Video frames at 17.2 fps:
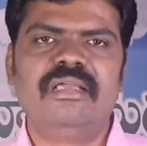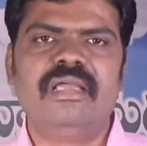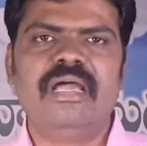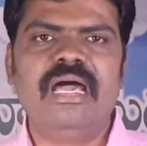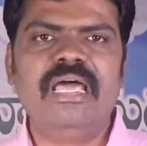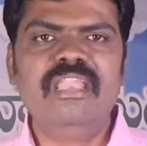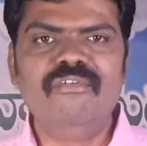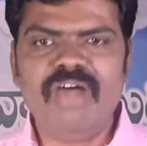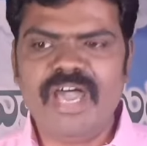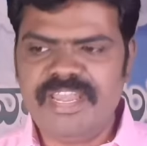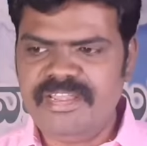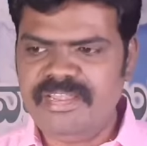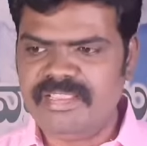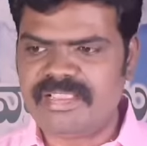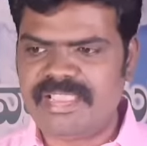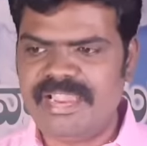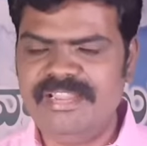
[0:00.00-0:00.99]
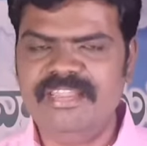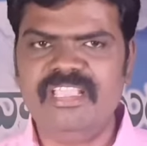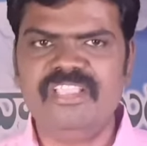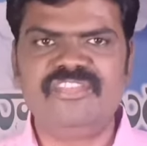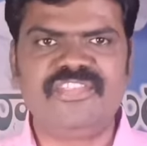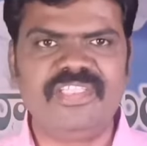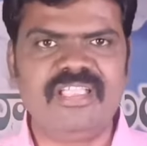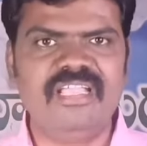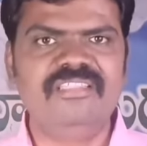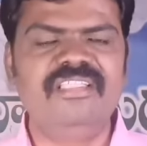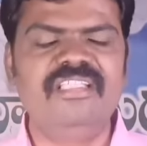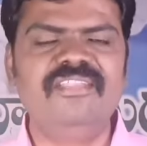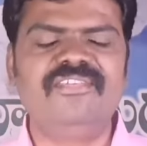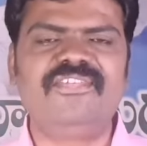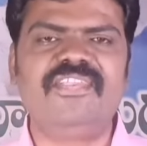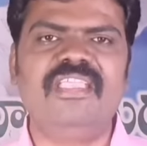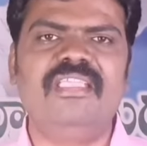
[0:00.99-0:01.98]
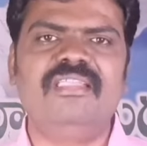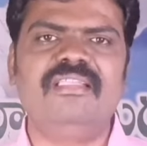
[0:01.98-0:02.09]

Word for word: అని వారిని ఖండించి గద్దించి